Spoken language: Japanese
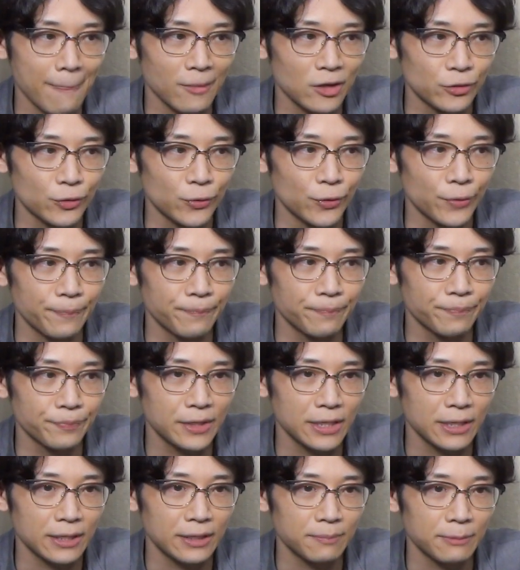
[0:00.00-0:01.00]
そ
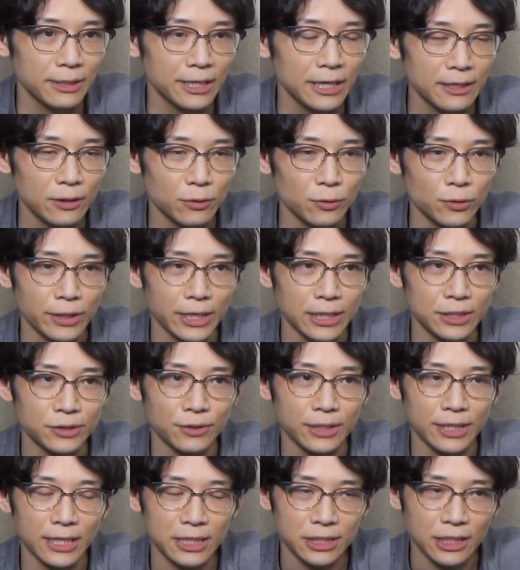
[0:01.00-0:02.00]
うで、まあ、なんでこの検
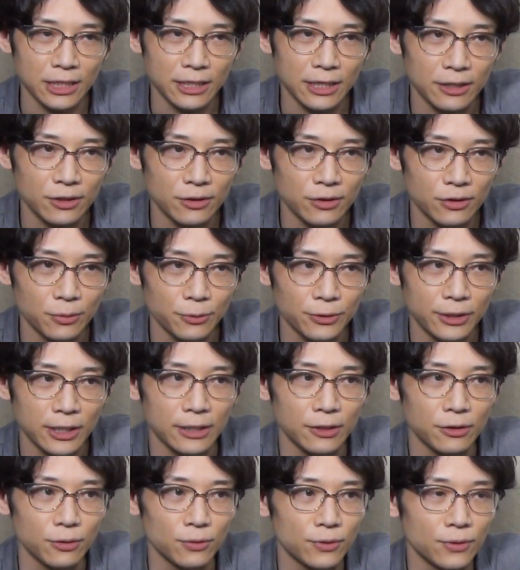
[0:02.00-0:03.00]
証が大事かなと思った
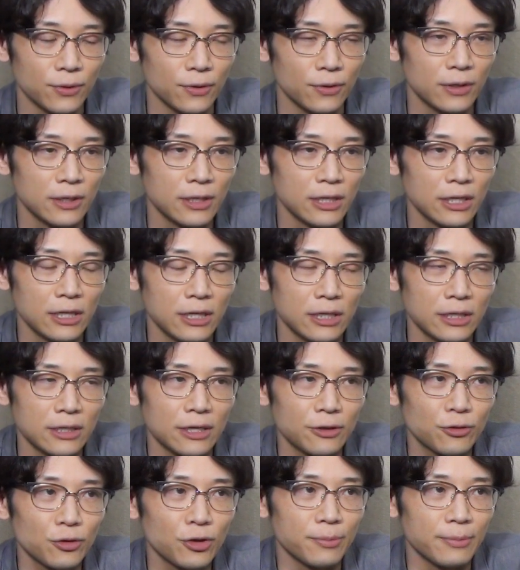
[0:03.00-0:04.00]
かというと
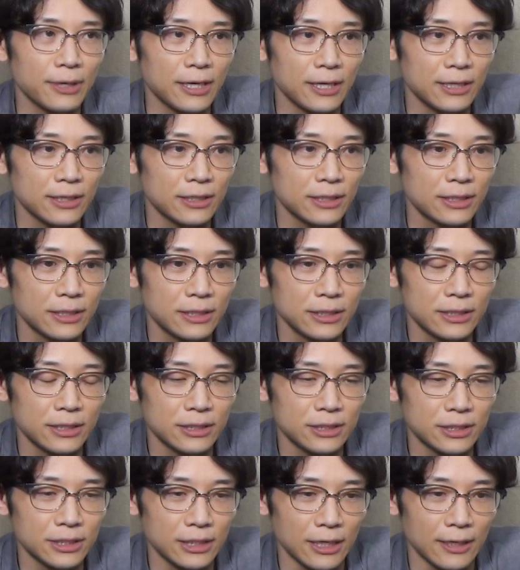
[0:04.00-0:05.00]
例えば
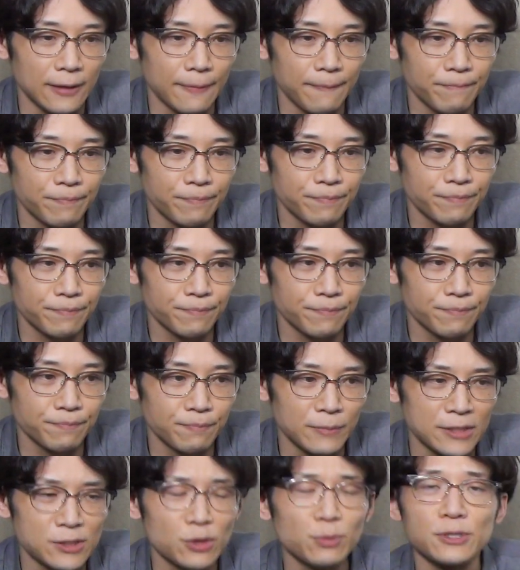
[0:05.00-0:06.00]
じゃあ、
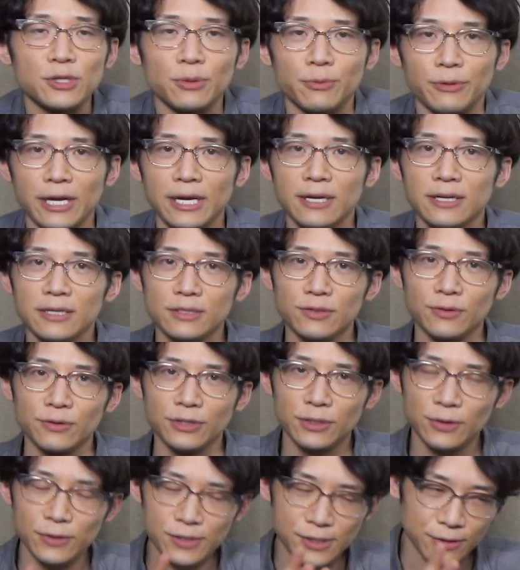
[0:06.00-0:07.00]
まあ、そもそもねその
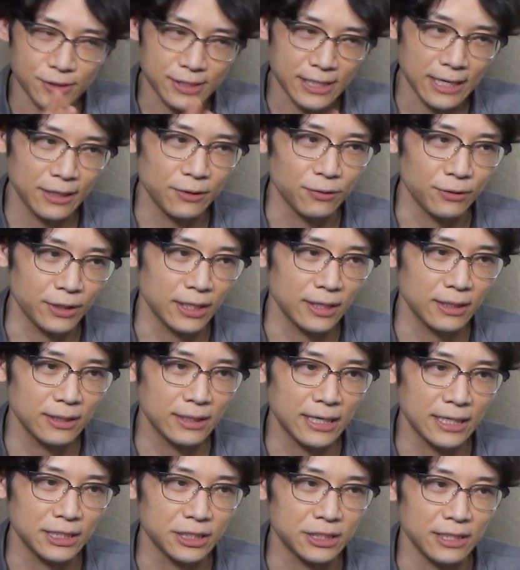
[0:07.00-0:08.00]
1つのサイドに
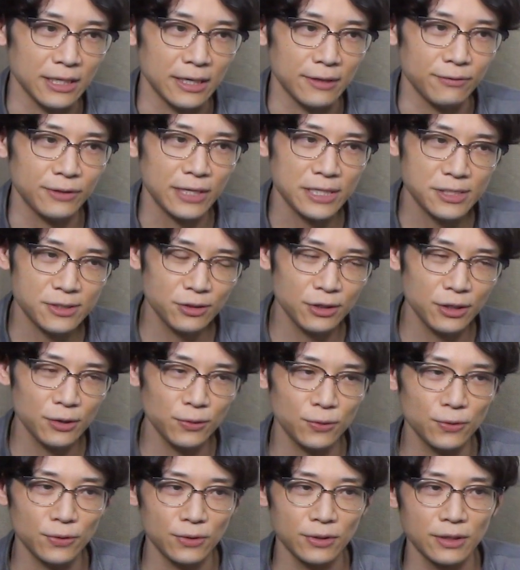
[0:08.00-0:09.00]
対して2つ理
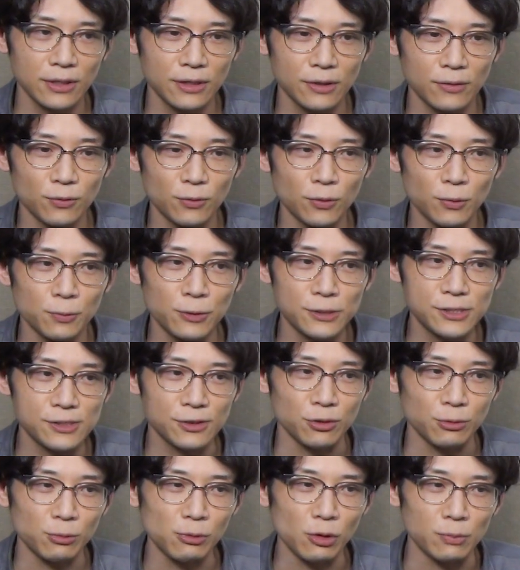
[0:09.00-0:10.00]
由を思いつ
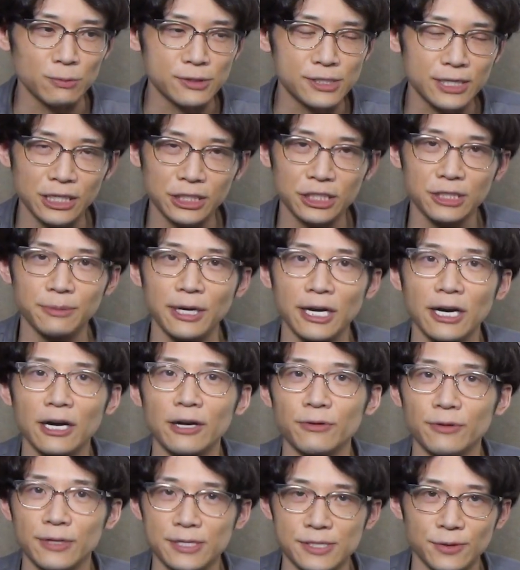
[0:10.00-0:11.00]
くのも難しい場合が
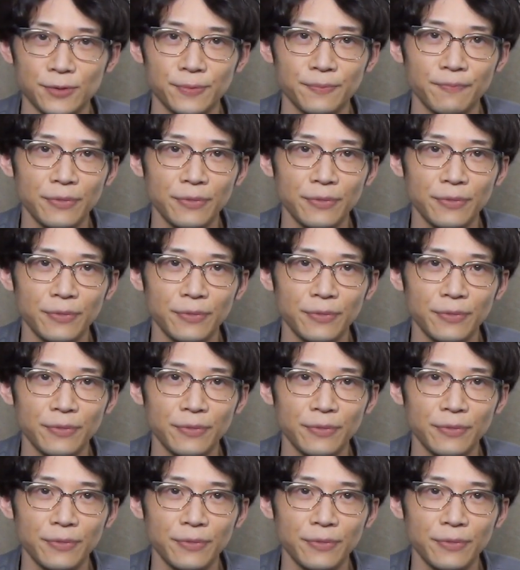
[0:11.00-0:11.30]
あるんですよ。